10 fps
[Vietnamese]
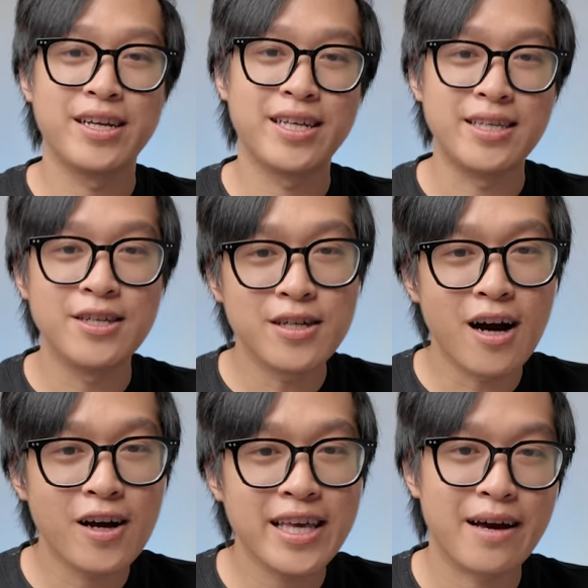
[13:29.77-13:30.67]
Thì trước
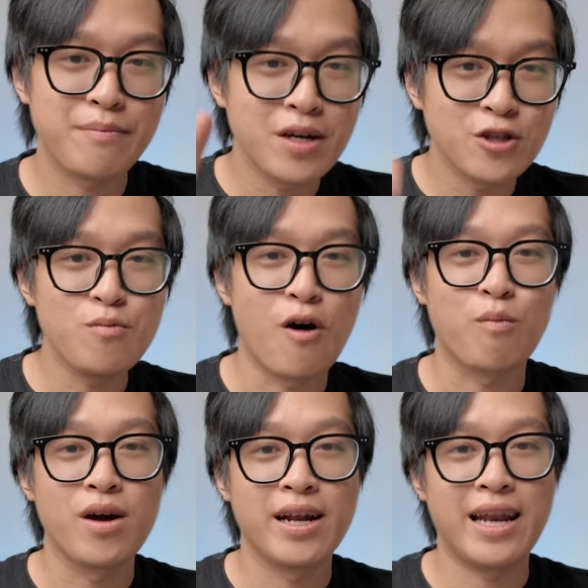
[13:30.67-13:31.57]
đó nha, bước số
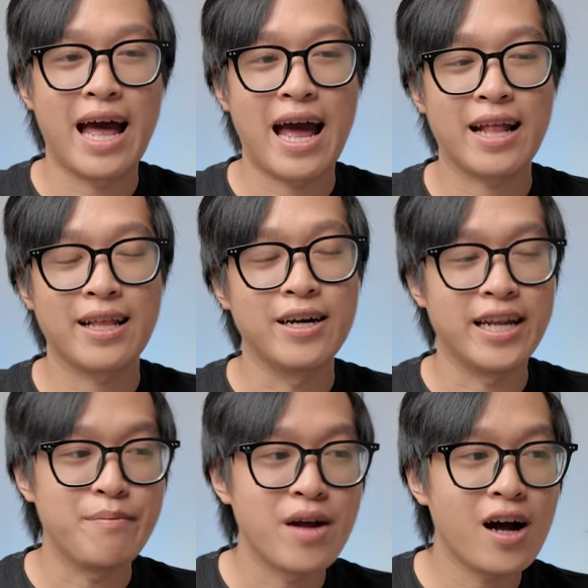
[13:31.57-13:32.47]
1 là
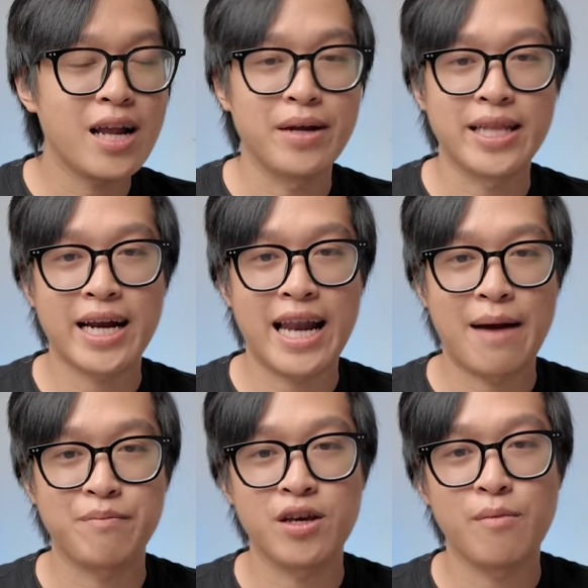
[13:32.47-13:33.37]
thời điểm đó là mình đang
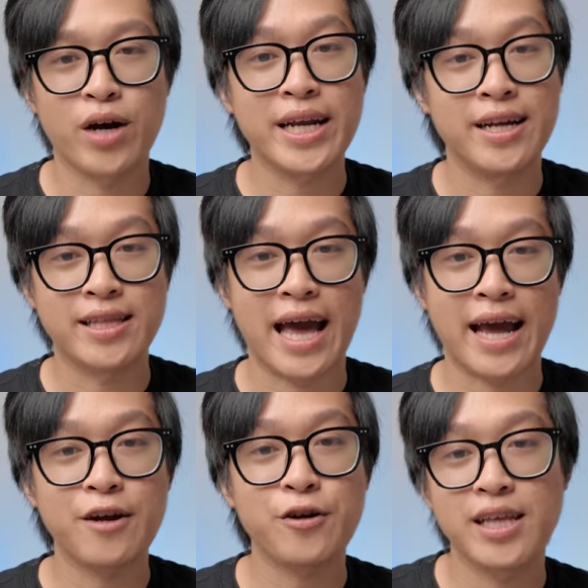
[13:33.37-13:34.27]
làm cho một cái nền
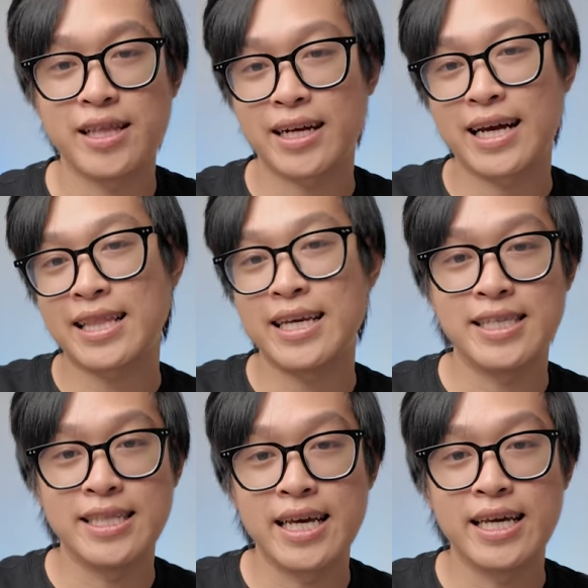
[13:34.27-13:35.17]
tảng nó có tên là KT
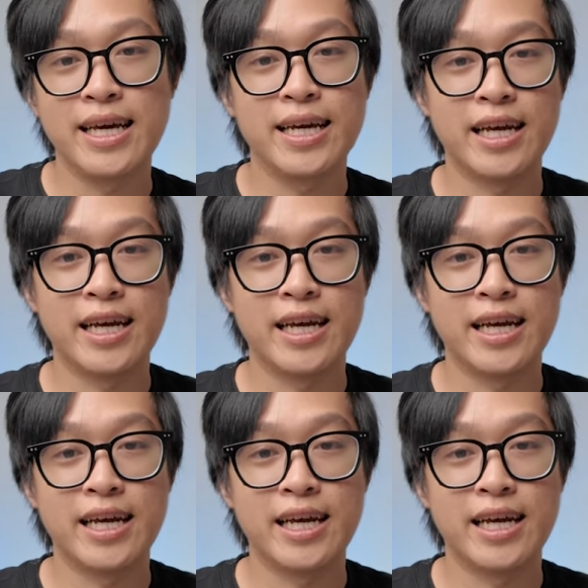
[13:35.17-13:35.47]
City.